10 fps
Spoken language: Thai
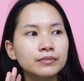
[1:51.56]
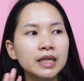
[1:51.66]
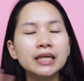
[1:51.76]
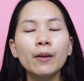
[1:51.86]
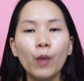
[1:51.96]

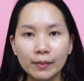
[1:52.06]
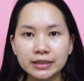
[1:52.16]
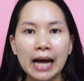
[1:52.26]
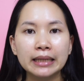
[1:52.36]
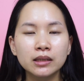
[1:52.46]
ที่ทำความ
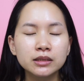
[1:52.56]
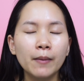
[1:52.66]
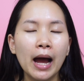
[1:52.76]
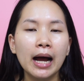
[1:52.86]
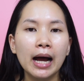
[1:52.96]
สะอาดเครื่อง
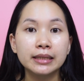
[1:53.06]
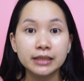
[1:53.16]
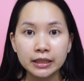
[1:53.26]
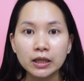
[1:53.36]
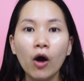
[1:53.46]
สำอางค่ะ
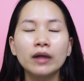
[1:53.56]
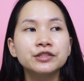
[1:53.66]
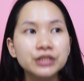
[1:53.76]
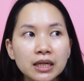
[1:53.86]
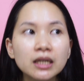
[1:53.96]
เช็ดก่อน
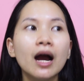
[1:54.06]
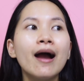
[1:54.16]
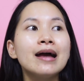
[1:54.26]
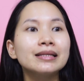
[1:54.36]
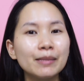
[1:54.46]
ซึ่ง
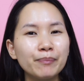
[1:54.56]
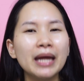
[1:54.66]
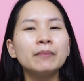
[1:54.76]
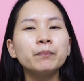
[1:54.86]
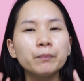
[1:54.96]
จะเป็
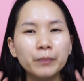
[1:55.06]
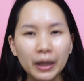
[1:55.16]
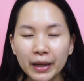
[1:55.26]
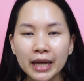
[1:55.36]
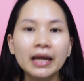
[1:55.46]
นป
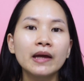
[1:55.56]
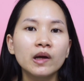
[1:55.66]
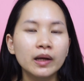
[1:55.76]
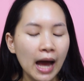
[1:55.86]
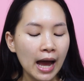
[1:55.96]
ระเภทไหน
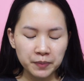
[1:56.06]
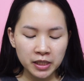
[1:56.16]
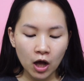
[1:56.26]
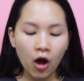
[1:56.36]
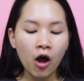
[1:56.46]
ก็ได้ เป็
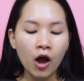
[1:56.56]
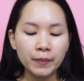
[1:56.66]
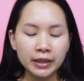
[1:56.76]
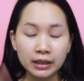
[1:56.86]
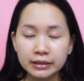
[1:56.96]
นออยล์
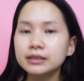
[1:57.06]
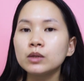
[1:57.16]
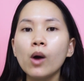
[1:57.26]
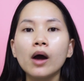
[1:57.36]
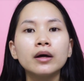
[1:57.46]
เป็น
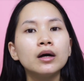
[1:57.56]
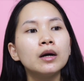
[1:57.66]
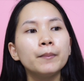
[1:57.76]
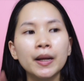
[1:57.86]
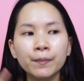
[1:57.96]
cleansing water
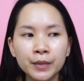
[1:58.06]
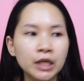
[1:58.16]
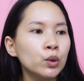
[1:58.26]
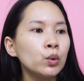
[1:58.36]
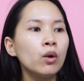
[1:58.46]
เป็น
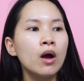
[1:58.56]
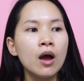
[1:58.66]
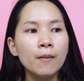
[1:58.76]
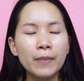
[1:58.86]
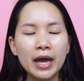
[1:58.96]
มิล
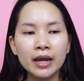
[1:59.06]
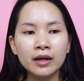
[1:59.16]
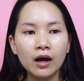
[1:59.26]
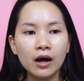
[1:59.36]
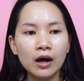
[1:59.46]
เป็น
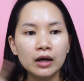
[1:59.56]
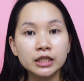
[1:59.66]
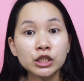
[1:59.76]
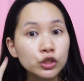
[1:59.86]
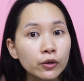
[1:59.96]

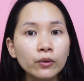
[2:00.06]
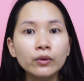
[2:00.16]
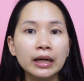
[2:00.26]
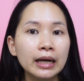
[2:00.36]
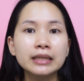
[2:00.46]
ทิชชู่
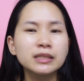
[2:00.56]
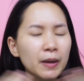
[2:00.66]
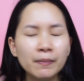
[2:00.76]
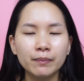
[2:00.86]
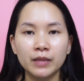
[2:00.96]
นะคะ จะเป็
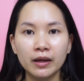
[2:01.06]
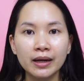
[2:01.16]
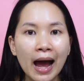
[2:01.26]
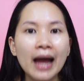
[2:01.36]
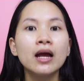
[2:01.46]
นแบบไหนก็
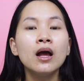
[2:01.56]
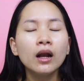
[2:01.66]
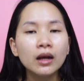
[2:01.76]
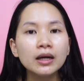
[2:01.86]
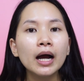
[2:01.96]
ได้
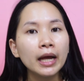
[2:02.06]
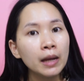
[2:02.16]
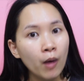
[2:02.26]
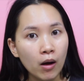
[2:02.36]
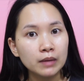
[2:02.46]
เลือกให้
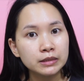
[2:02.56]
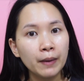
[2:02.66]
เหมาะกับส